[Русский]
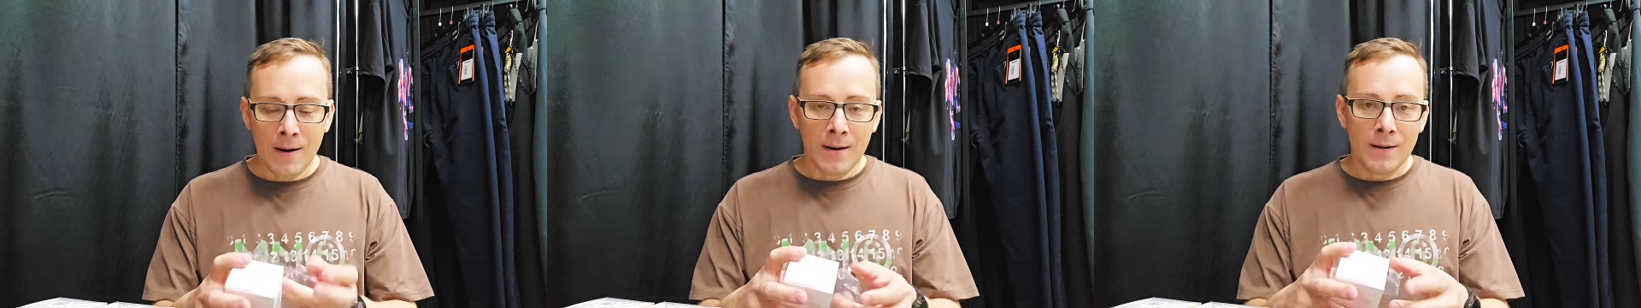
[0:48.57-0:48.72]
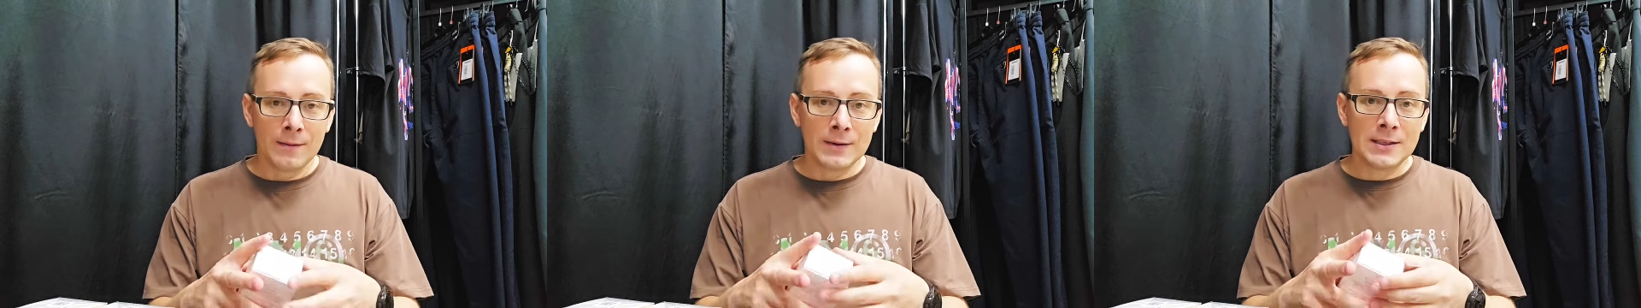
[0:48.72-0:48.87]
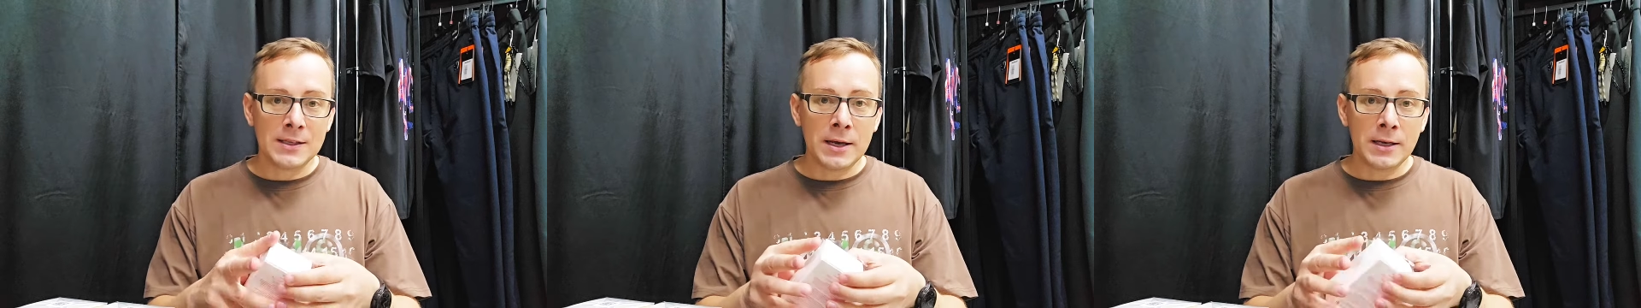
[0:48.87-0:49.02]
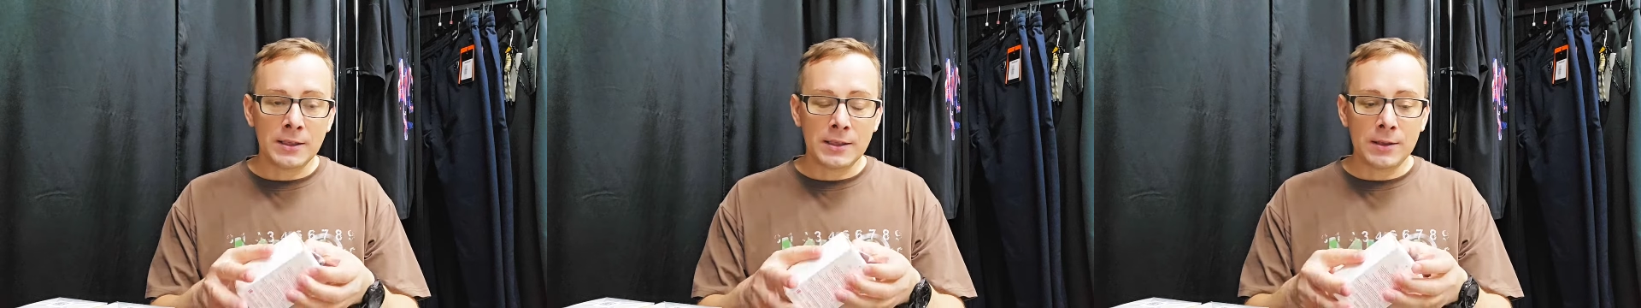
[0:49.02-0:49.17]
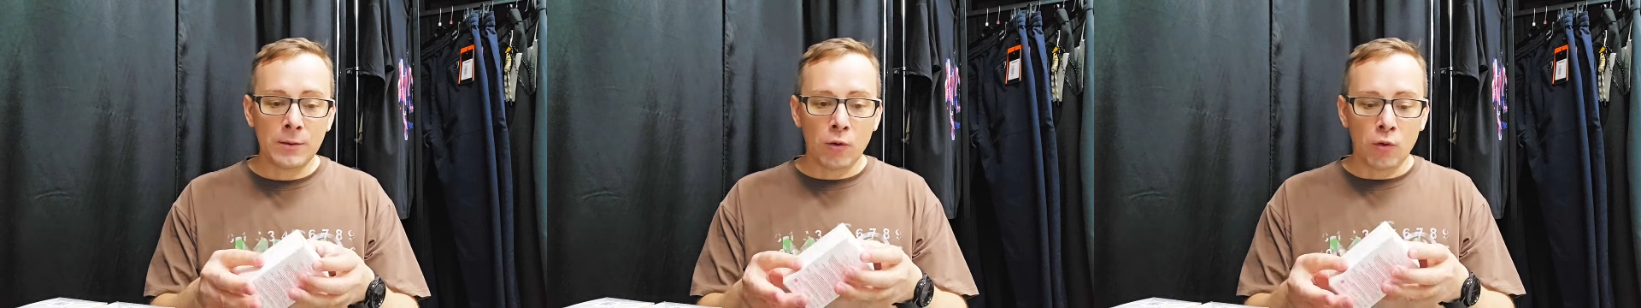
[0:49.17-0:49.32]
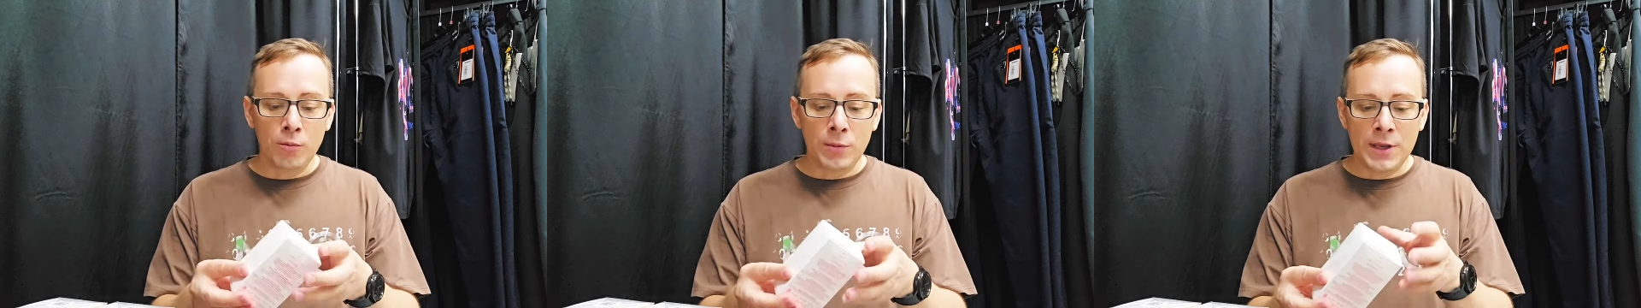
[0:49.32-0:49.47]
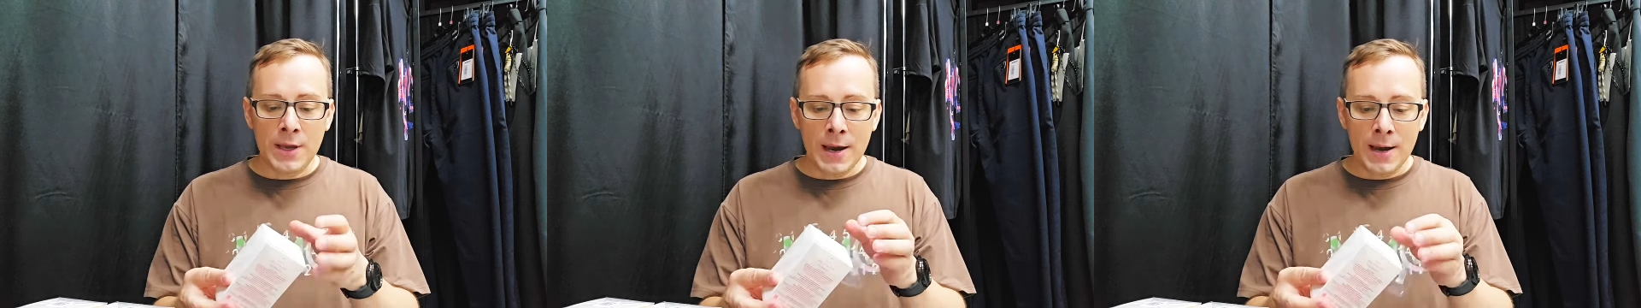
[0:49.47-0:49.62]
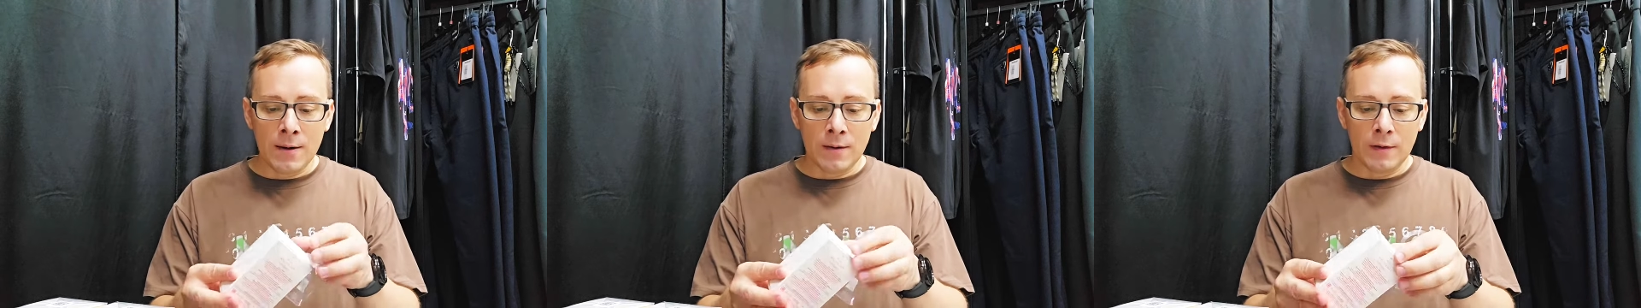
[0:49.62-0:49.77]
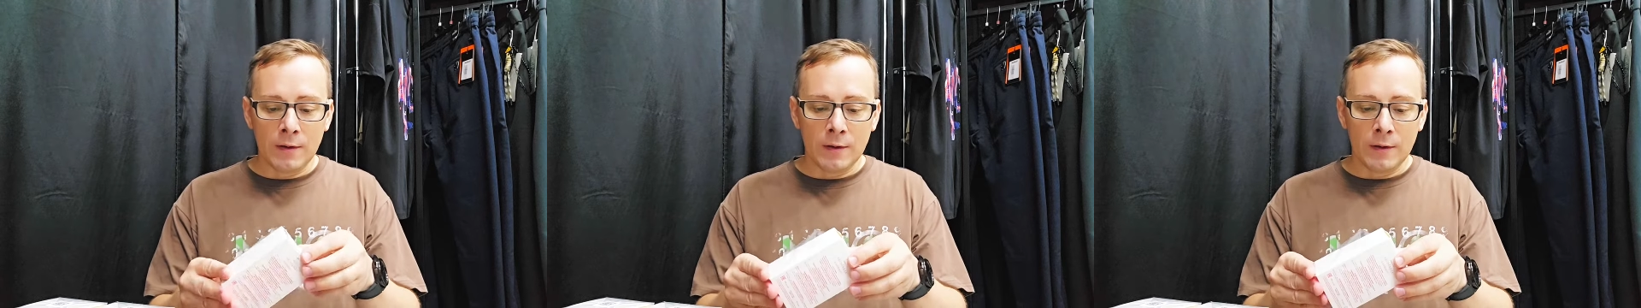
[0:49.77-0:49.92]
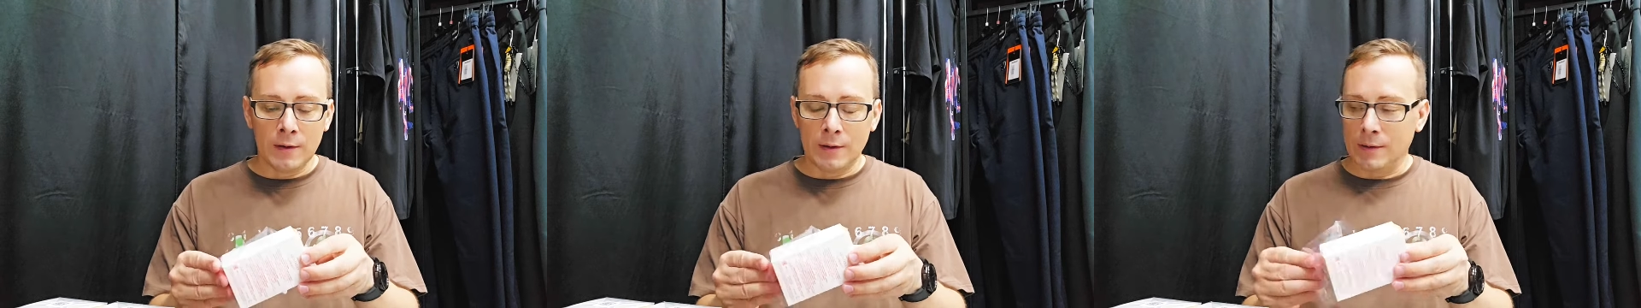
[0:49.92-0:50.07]
Вы знаете, у меня
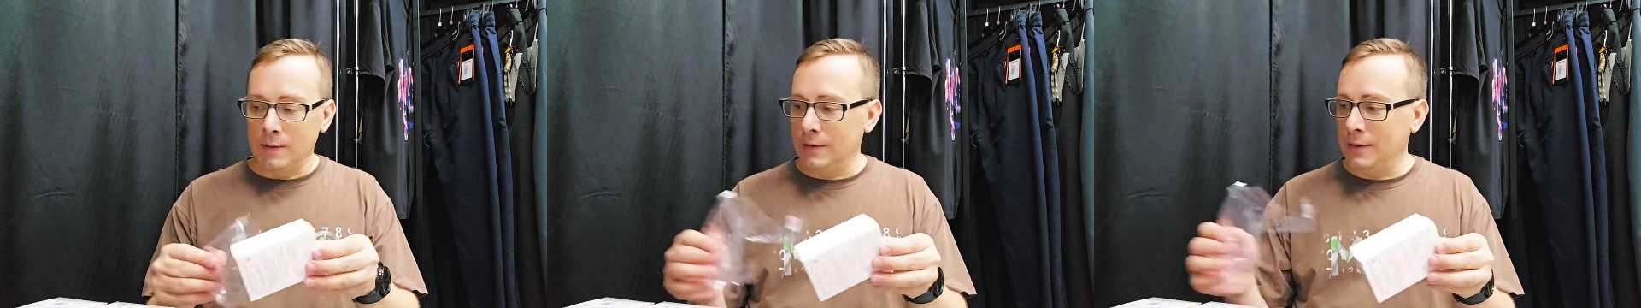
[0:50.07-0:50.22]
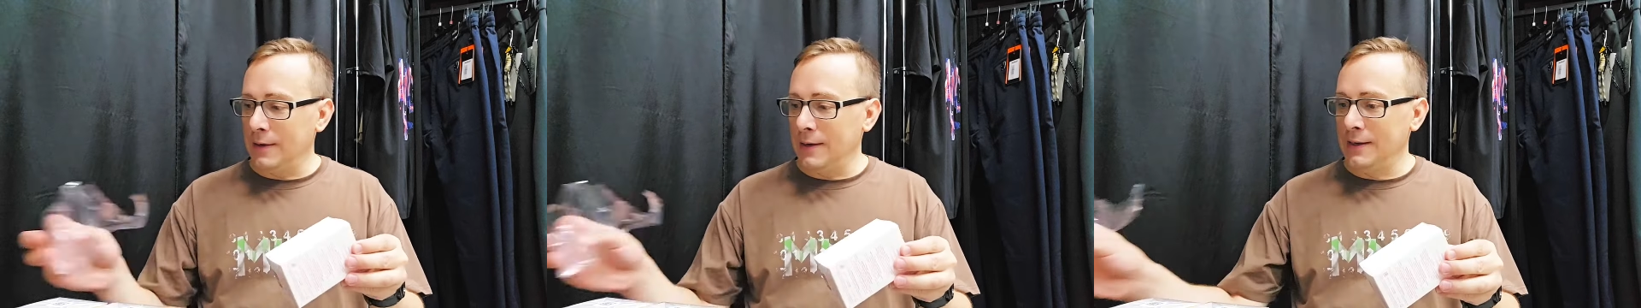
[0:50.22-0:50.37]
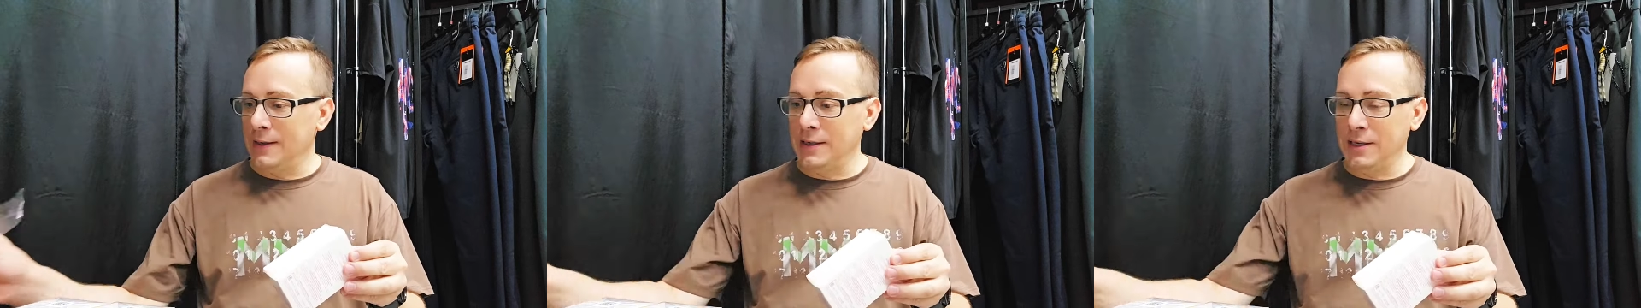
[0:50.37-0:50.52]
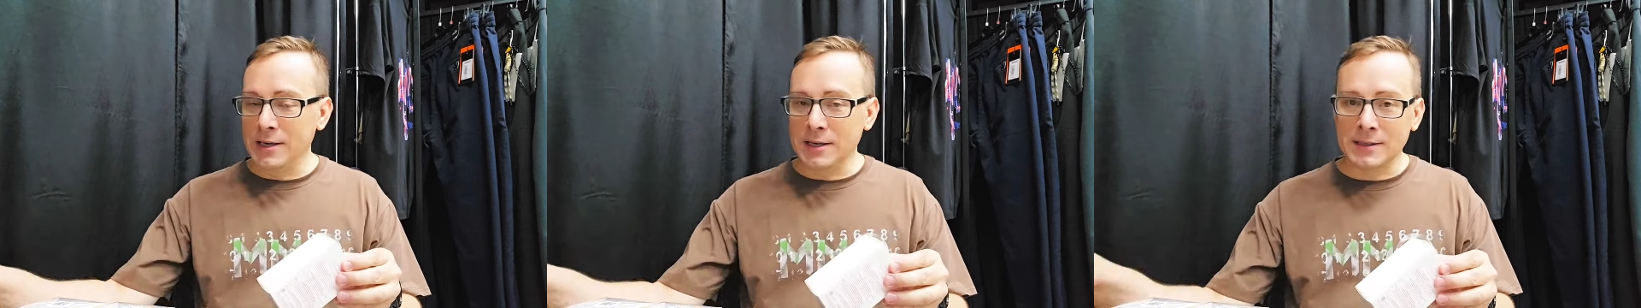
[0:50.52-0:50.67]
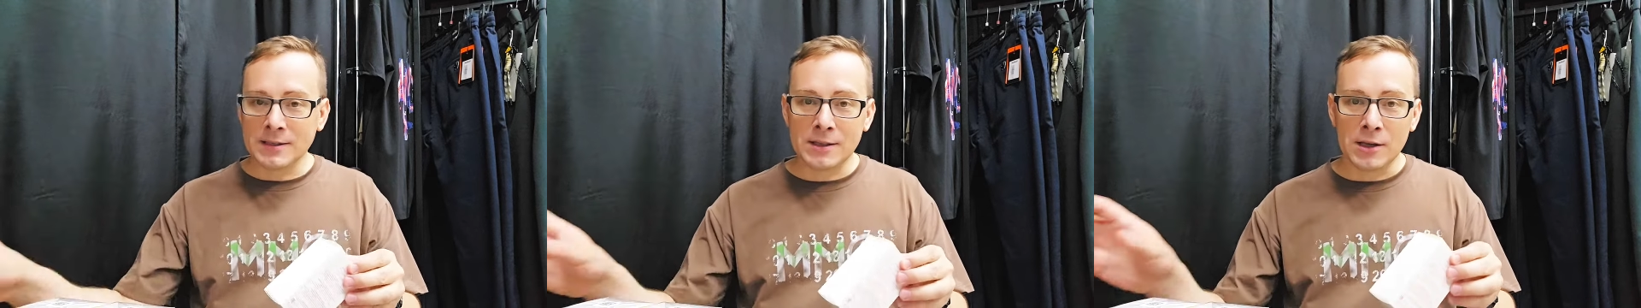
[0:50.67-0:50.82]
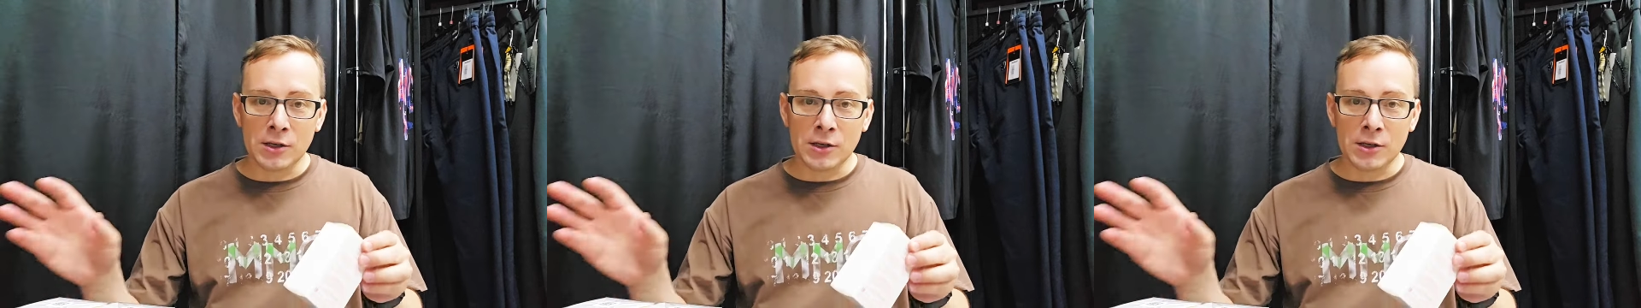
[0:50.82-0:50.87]
есть